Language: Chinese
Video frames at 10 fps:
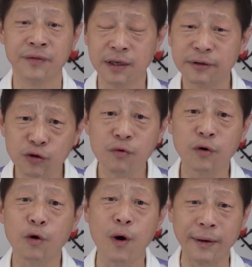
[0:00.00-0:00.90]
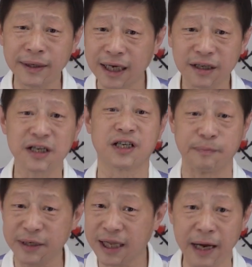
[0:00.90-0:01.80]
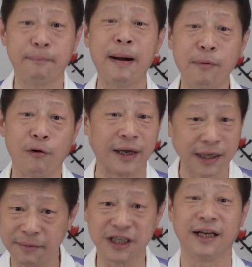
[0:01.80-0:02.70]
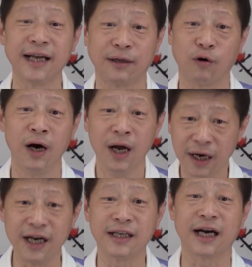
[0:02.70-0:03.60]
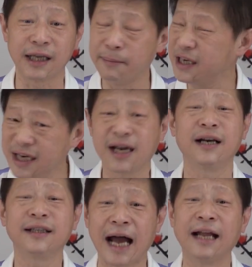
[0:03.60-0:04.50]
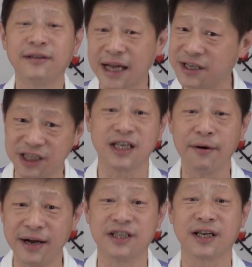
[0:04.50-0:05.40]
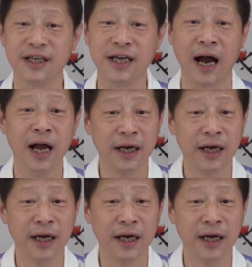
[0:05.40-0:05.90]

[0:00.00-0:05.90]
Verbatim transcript: 那么中共的官员他这个纸币他也搬不过来，他们钱太多，可以讲他们一个人贪都贪几千万几个亿，